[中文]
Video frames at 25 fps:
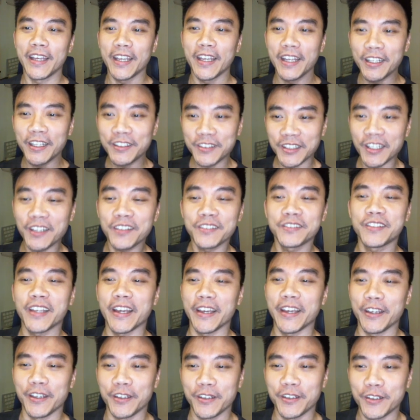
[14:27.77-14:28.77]
一定
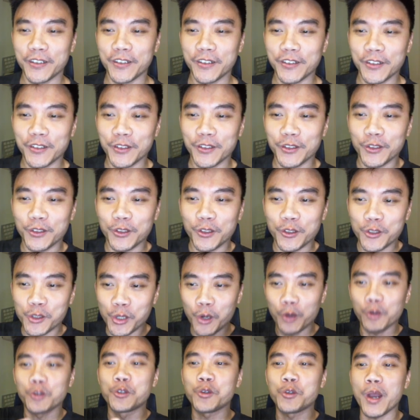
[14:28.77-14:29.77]
得
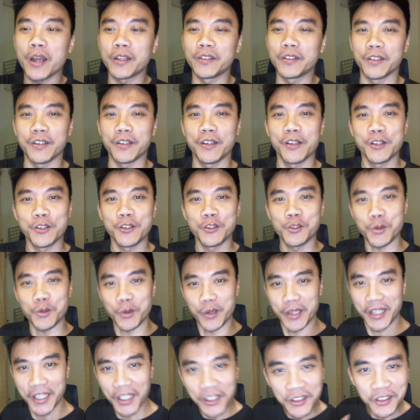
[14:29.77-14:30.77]
冲撞的
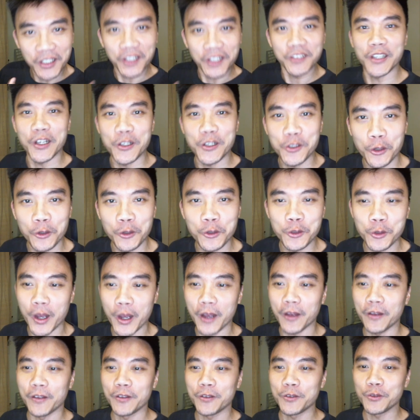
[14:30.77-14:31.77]
就一定得冲
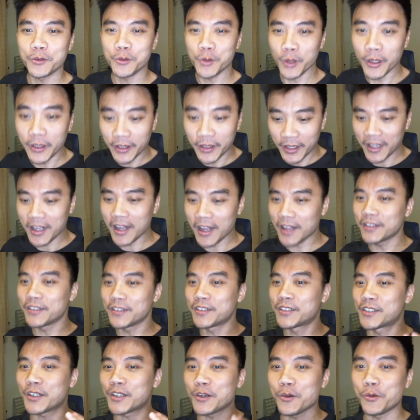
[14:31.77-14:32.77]
撞。所以你看
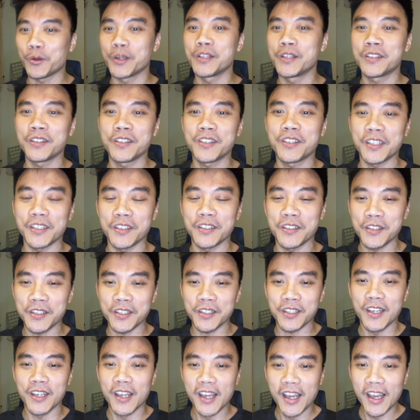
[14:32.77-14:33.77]
这个文字其实
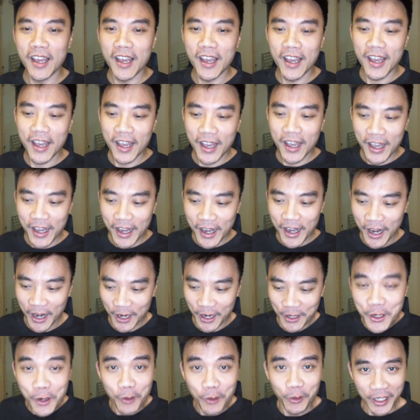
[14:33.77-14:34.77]
是。
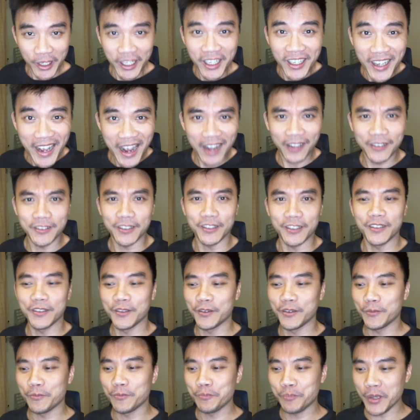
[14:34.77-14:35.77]
很有力量的，
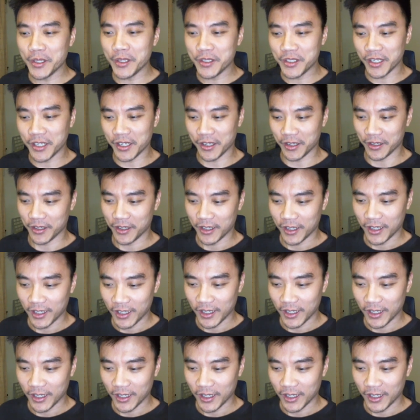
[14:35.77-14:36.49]
并且